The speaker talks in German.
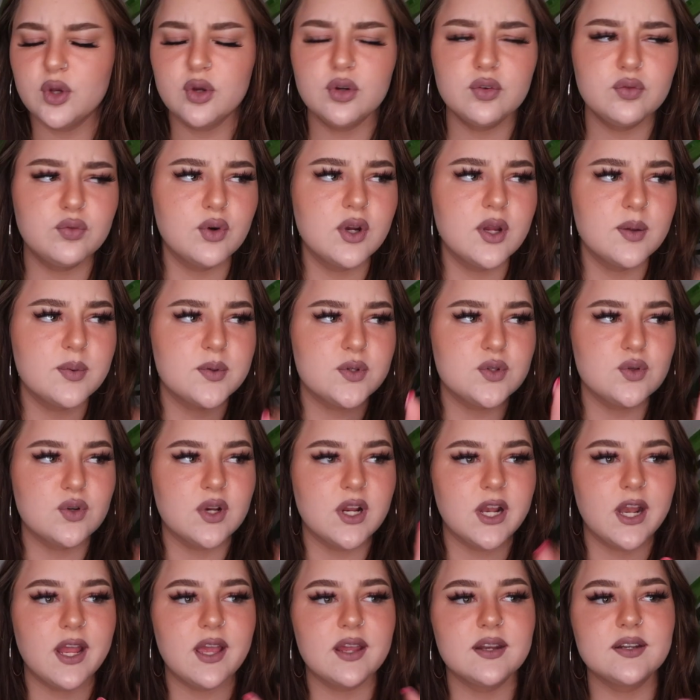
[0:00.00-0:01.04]
Irgendwo gibt es so
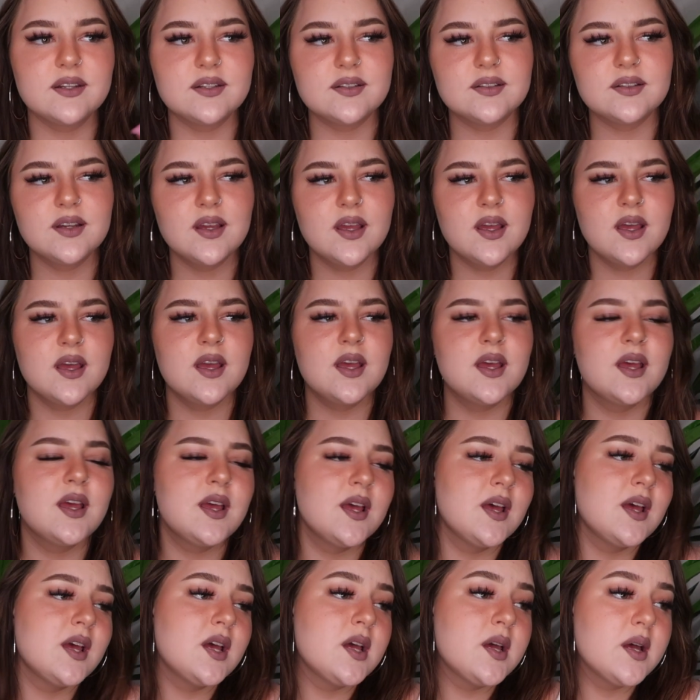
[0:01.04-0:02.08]
kleine
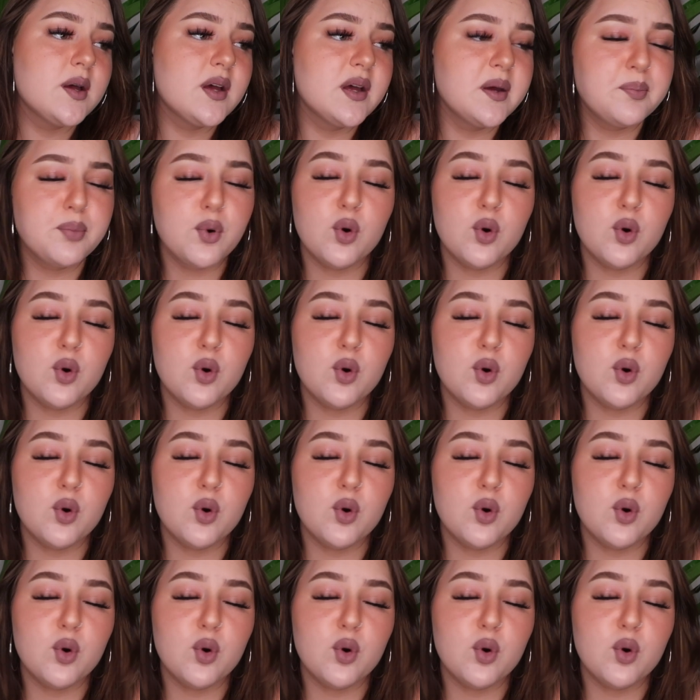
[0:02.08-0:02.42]
äh,